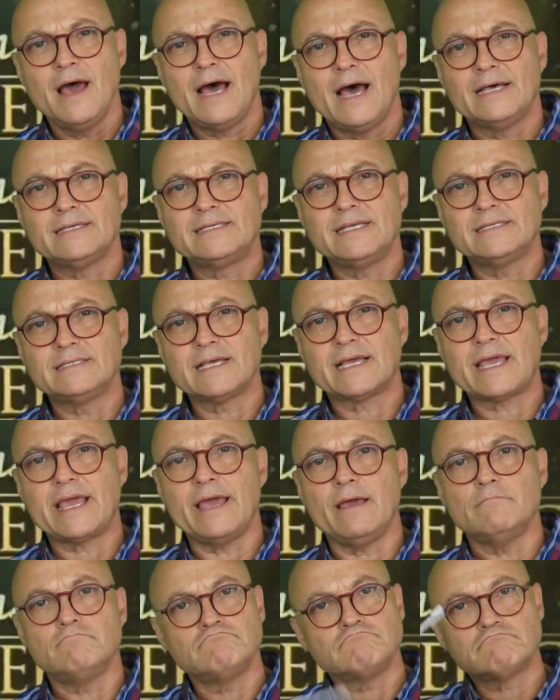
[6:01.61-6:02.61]
Así es de
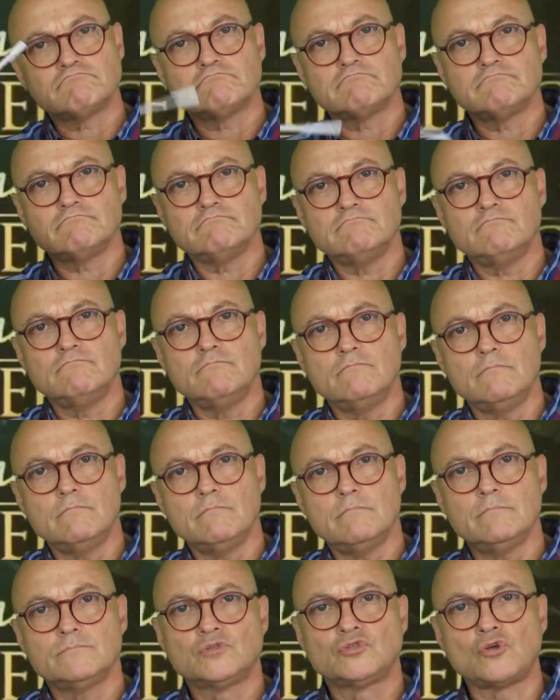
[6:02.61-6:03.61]
que
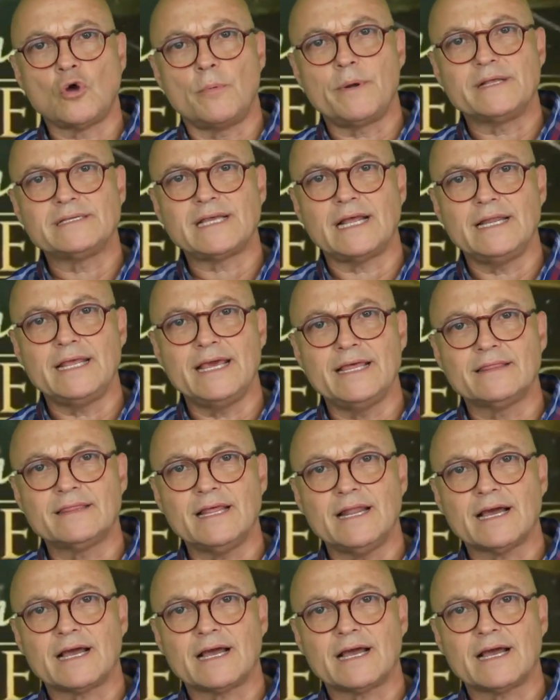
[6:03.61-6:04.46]
sobresaliente